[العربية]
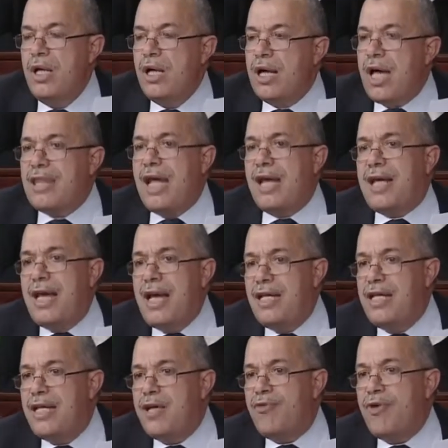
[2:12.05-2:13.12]
القضاء
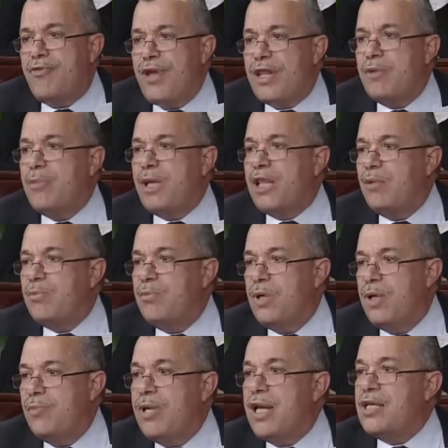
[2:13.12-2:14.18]
الكندي كيف رفض مطلب
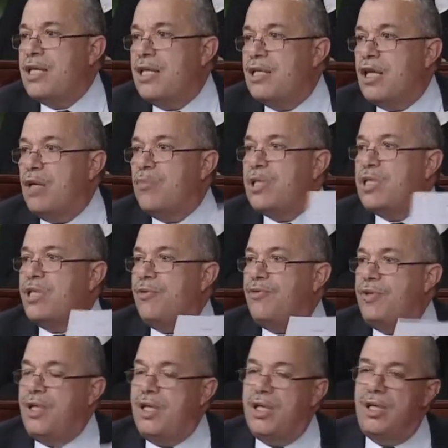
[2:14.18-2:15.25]
بن الطرابلسي
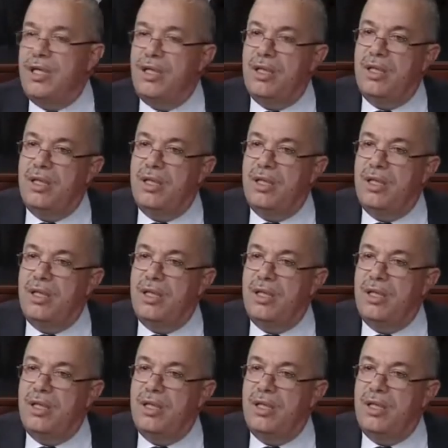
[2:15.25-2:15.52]
في